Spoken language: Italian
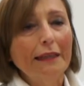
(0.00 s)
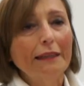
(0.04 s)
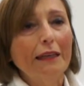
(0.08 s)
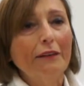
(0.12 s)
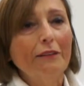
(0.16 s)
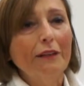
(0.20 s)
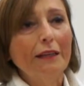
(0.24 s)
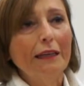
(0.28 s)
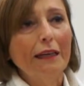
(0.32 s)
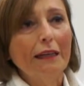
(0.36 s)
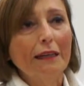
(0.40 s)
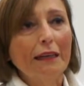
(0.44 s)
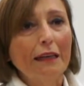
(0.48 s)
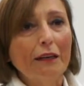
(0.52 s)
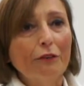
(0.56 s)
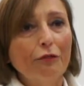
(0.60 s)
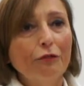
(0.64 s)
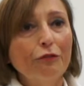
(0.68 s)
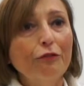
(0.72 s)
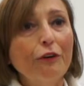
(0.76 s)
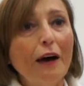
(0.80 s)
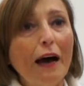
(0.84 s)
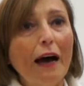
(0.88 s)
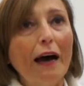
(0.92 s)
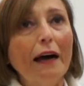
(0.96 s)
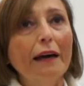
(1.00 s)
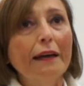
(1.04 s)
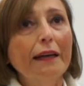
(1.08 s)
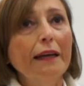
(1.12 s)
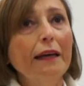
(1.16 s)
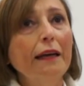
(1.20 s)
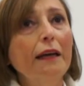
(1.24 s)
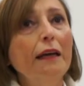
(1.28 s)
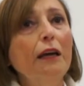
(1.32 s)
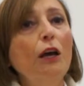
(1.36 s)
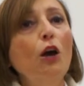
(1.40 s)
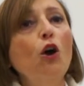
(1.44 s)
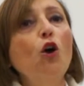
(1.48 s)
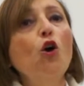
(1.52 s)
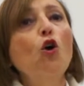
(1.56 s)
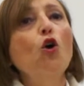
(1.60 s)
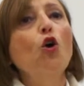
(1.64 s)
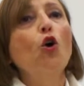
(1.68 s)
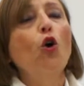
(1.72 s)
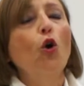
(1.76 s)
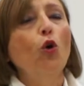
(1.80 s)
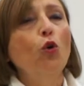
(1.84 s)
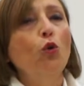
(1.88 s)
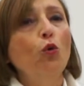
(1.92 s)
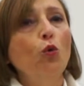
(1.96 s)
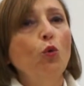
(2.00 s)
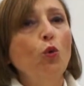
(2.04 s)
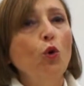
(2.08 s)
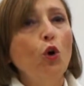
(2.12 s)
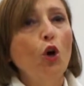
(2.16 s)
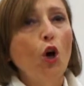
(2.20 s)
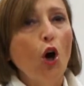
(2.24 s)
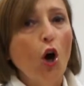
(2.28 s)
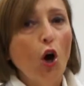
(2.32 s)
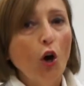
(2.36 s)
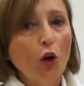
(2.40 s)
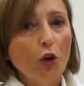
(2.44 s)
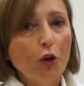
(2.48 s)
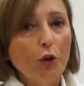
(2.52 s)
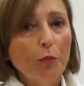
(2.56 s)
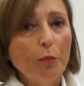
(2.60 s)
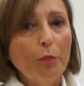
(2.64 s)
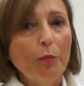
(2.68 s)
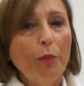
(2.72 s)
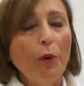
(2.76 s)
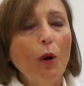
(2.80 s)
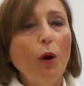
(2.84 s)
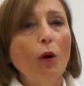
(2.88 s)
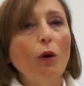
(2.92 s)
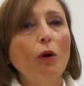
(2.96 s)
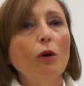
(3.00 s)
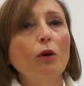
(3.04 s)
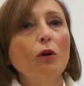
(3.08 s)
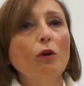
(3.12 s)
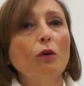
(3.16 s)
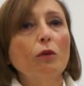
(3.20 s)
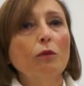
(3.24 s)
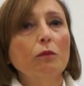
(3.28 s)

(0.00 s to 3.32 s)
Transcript: ad avere a che fare con un corpo